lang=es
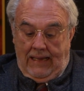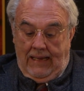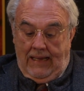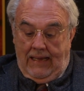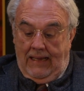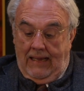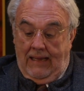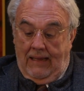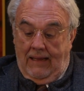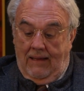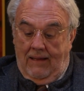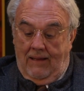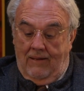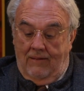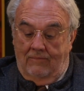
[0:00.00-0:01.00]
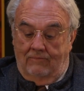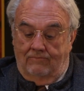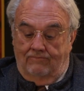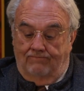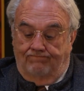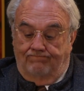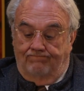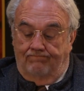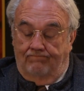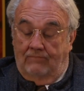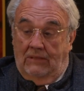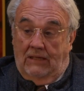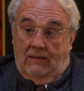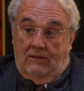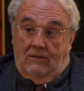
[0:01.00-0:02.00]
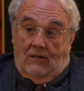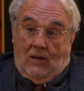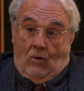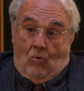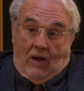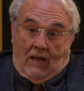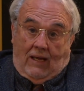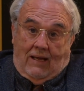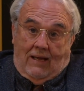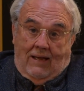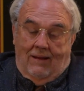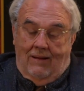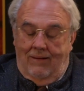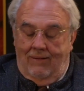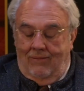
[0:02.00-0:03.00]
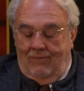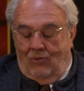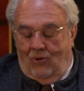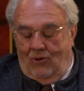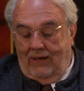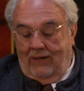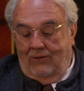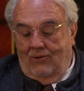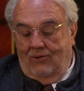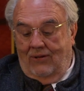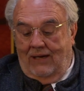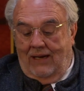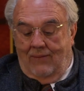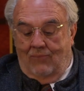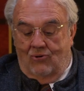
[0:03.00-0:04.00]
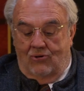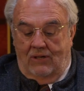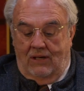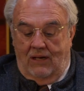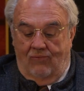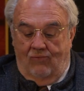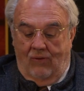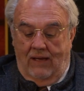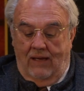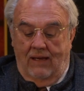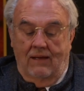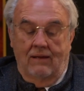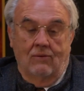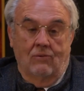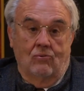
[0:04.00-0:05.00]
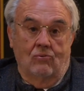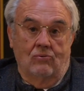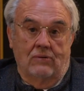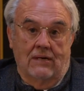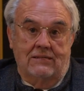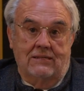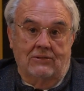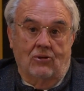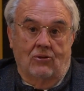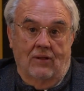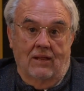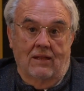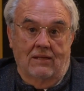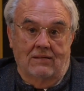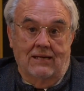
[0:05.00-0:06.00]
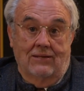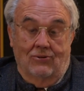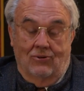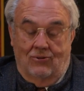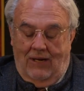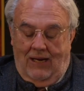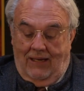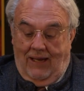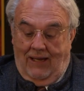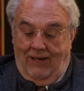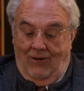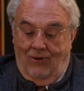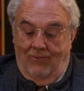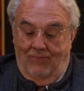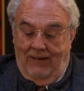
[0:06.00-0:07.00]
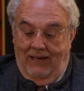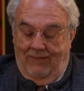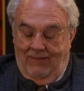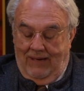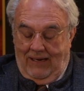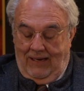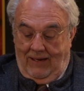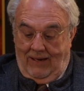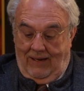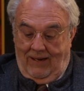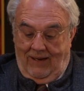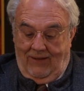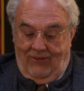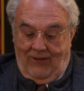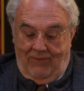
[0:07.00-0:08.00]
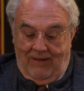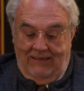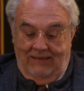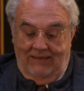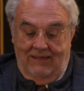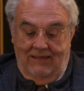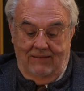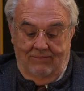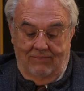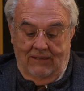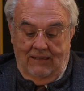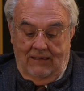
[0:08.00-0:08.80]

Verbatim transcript: Eh, en lenguaje moderno diríamos que fue un éxito de diseño, o sea que aquel hombre, eh, Cervantes,